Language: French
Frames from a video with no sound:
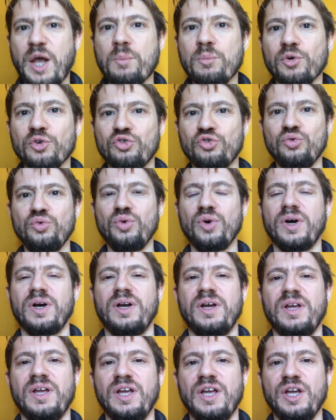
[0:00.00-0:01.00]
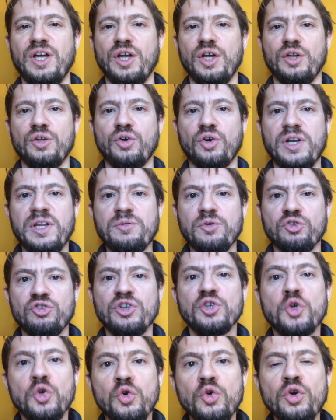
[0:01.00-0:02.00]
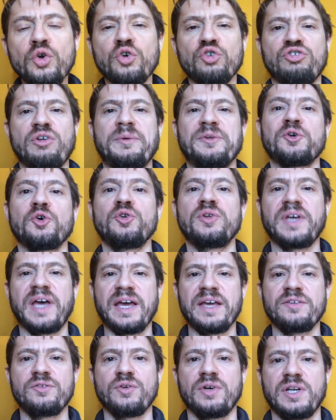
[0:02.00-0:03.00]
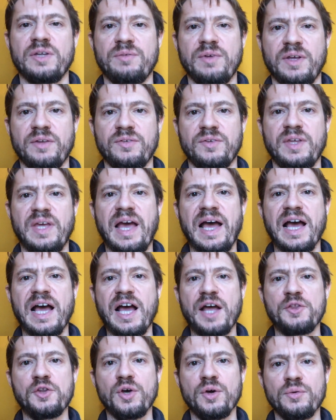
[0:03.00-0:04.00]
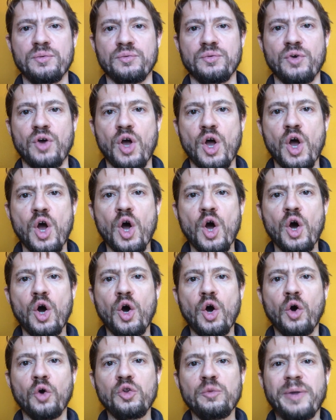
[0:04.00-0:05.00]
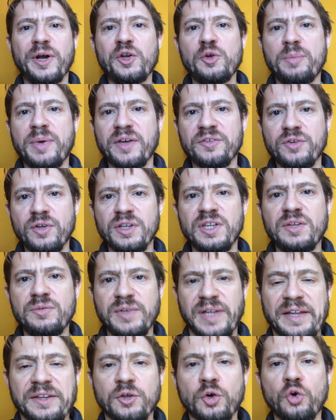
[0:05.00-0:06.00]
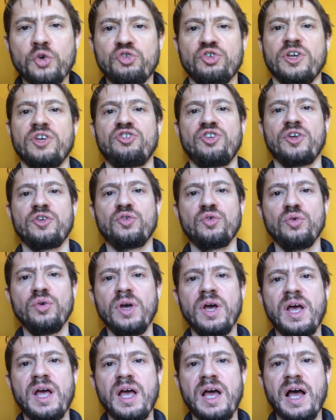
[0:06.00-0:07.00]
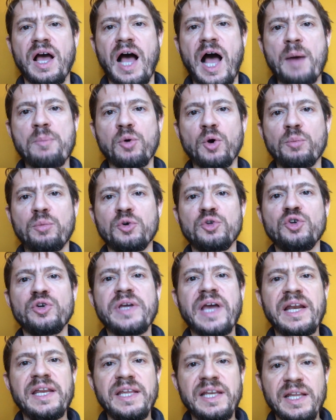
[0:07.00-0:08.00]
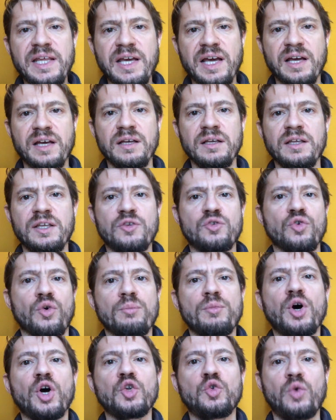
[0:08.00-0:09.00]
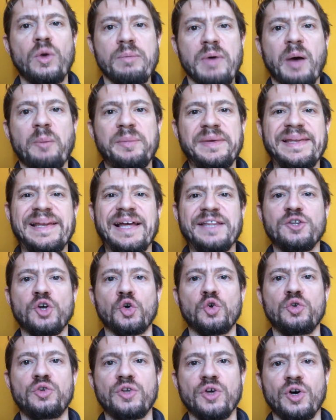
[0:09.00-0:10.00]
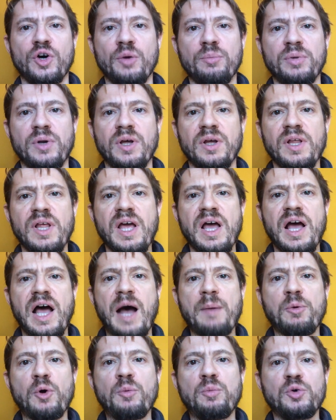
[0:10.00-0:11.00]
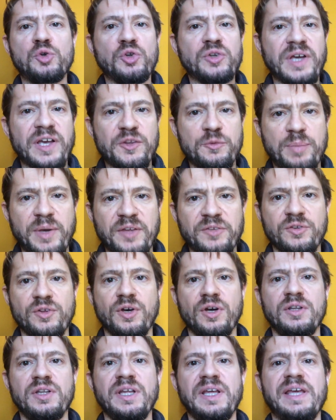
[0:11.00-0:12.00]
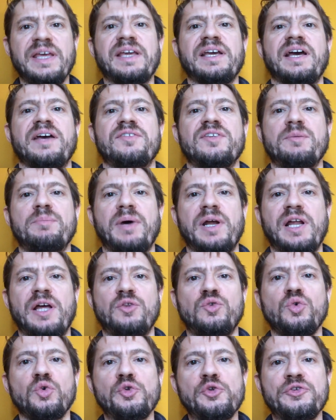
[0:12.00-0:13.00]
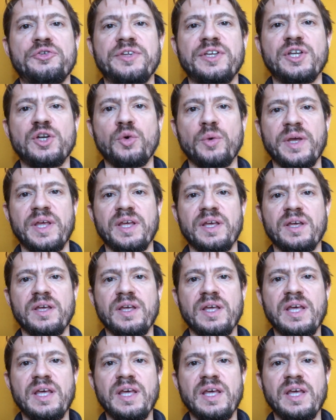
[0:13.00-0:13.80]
Bonjour. Dans l'évangile de Luc au chapitre 13, dans les versets 1 à 9, on nous parle de personnes qui viennent interroger Jésus à propos de Galiléens qui sont morts tués par Pilate dans le temple, à propos de treize personnes écrasées par la tour de Siloé.